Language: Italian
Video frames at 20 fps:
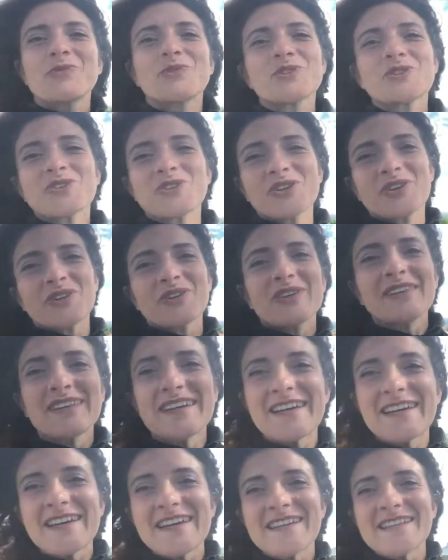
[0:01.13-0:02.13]
Buongiorno a
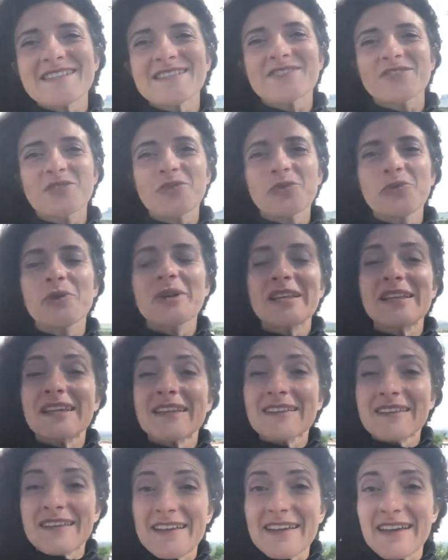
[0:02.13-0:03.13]
te, sono qui ad
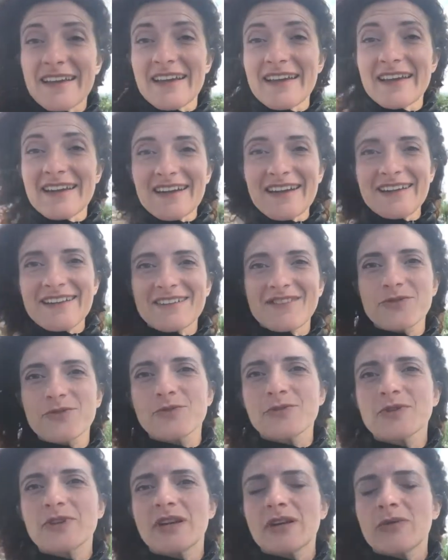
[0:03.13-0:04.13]
Antechera,
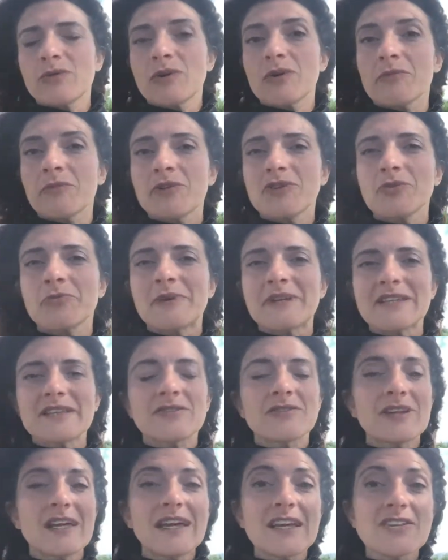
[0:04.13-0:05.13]
un luogo molto
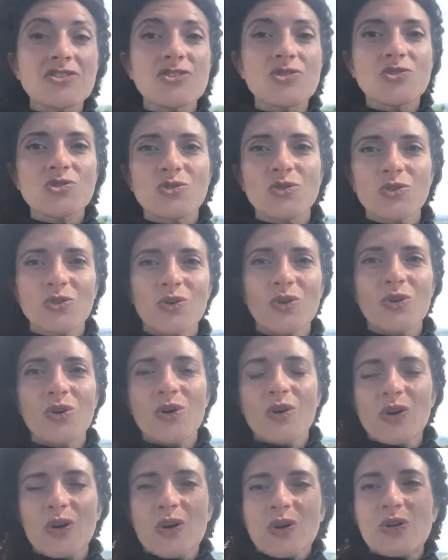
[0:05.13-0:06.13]
particolare, ci sono
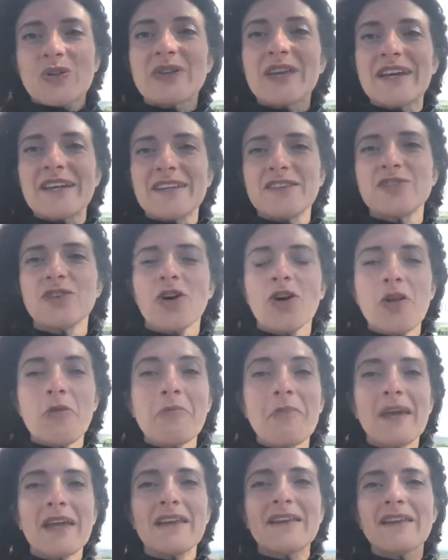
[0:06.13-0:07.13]
dei
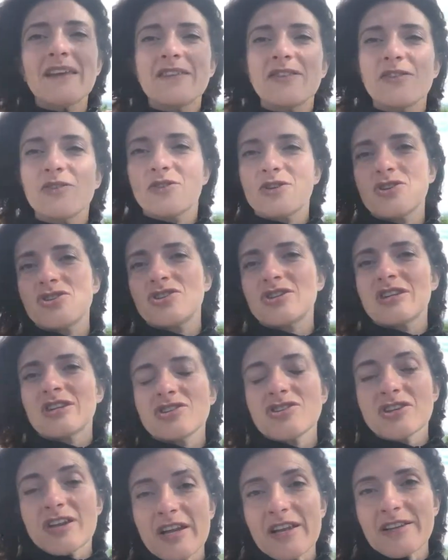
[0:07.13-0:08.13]
dolmen di origine
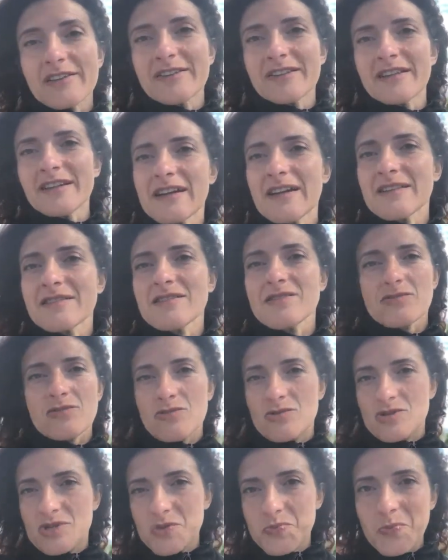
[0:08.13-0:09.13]
celtica,
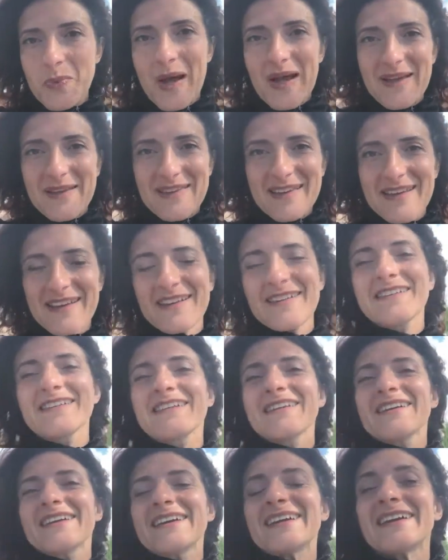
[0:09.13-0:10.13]
sono in Spagna
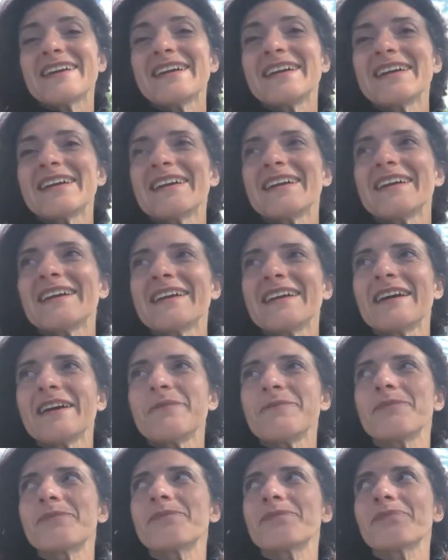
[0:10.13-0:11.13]

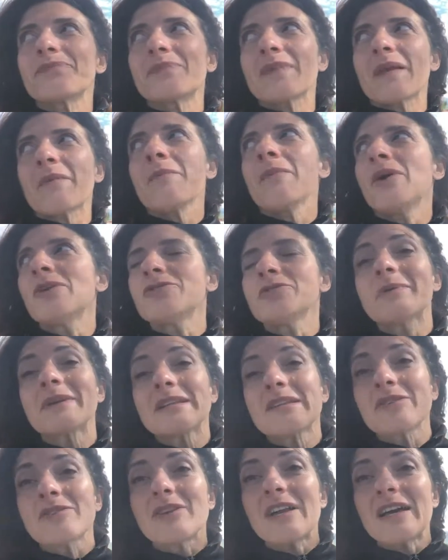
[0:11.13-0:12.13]
e molto
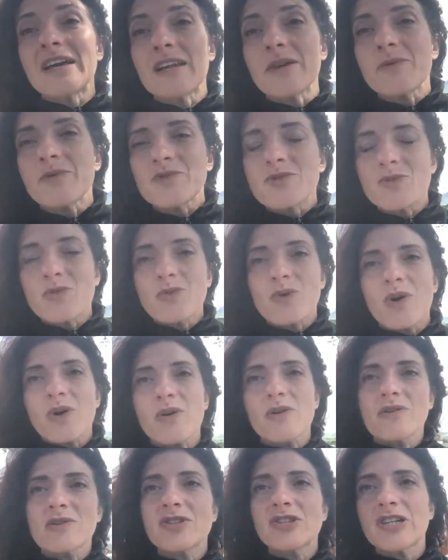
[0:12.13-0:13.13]
particolare questo
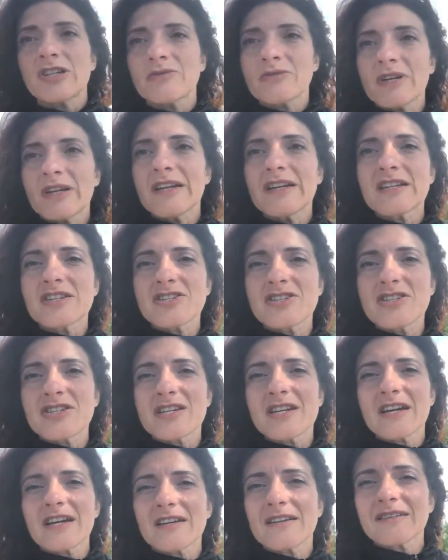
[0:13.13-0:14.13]
luogo, c'è
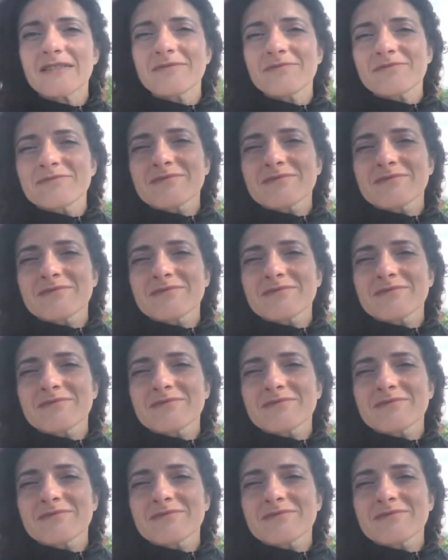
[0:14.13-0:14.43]
un'energia